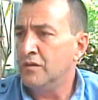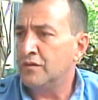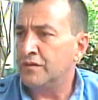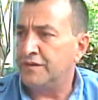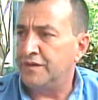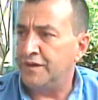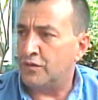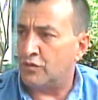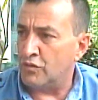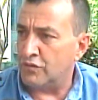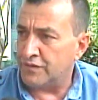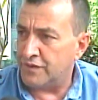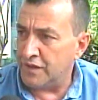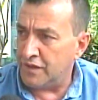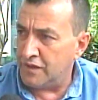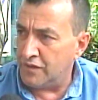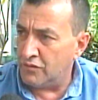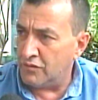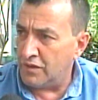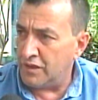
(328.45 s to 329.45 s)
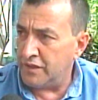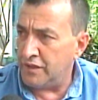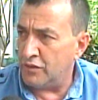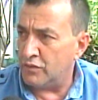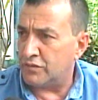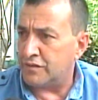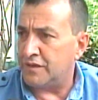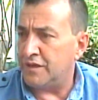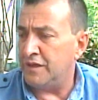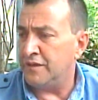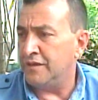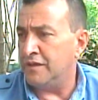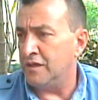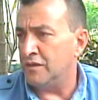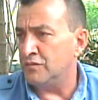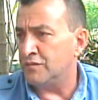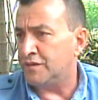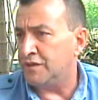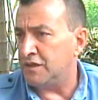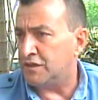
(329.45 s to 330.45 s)
que se conseguiu ali é o que
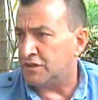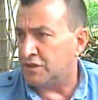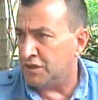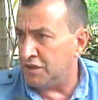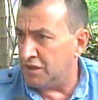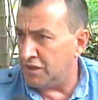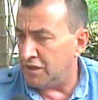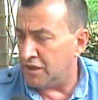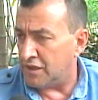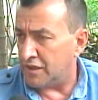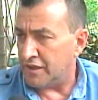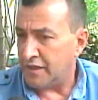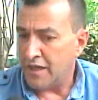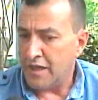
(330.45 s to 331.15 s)
não se tinha.